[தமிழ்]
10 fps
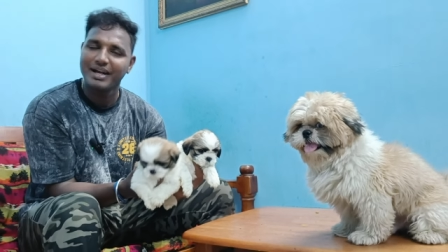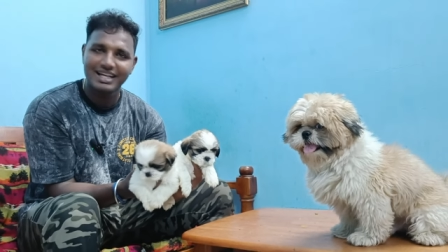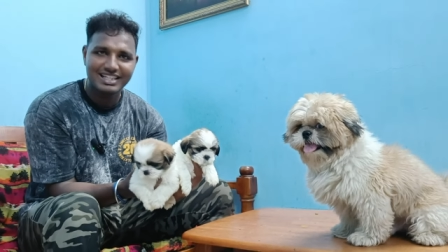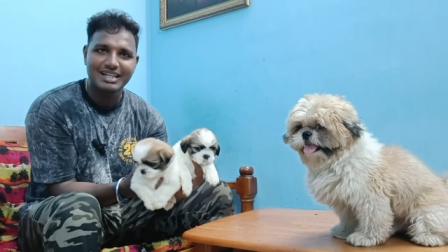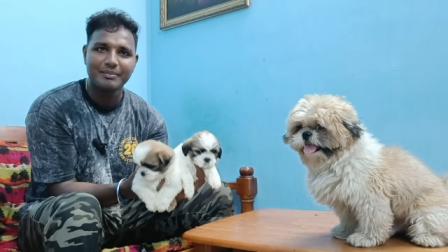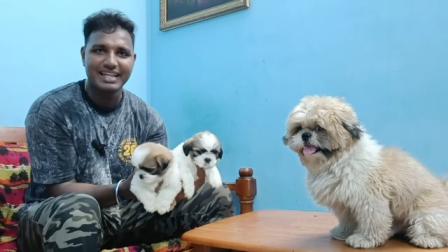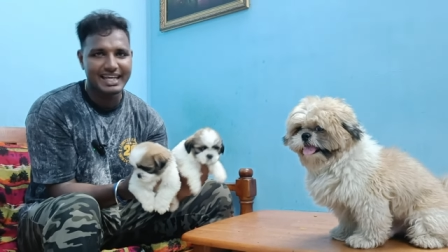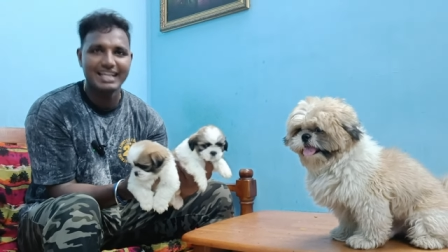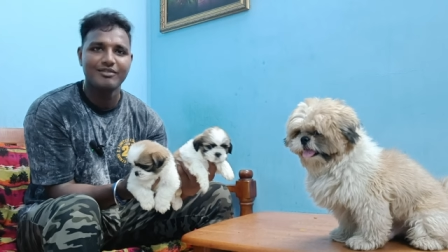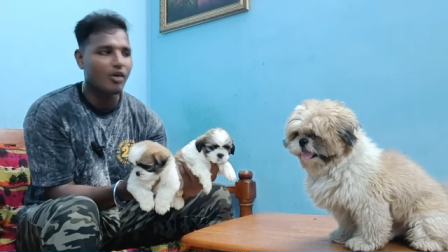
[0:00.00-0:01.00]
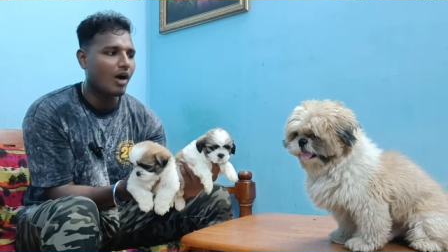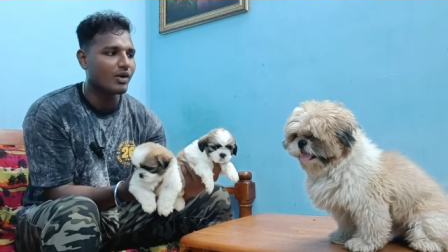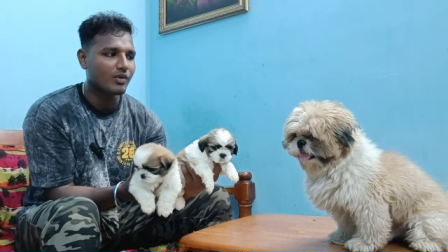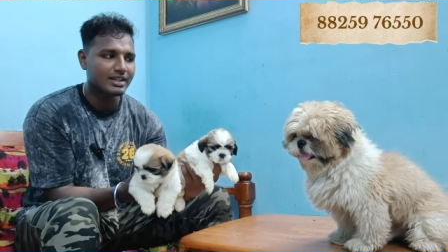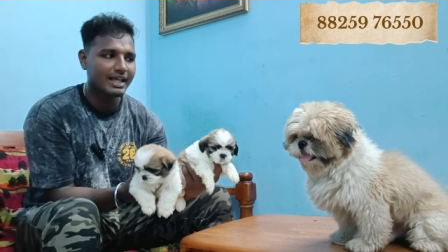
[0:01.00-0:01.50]
ப்ரோ மெயின்டெனன்ஸ் கம்மி டெய்லி
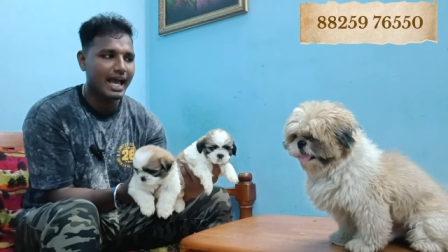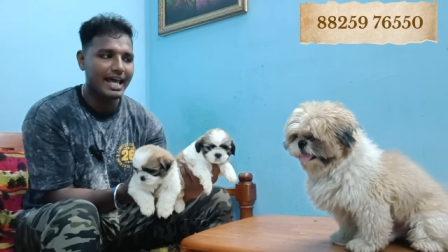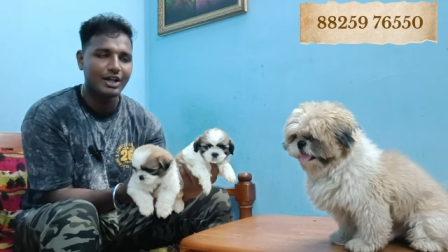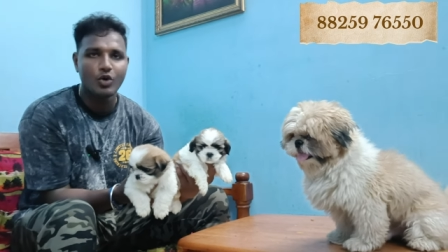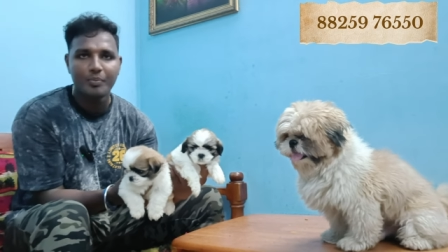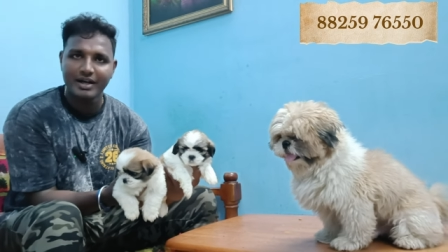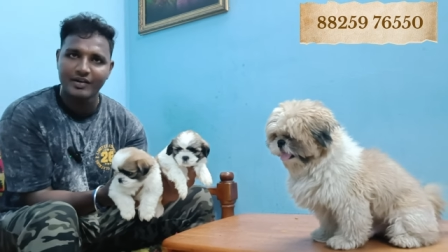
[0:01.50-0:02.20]
அவங்களுக்கு வந்து ஹேர் க்ரூம்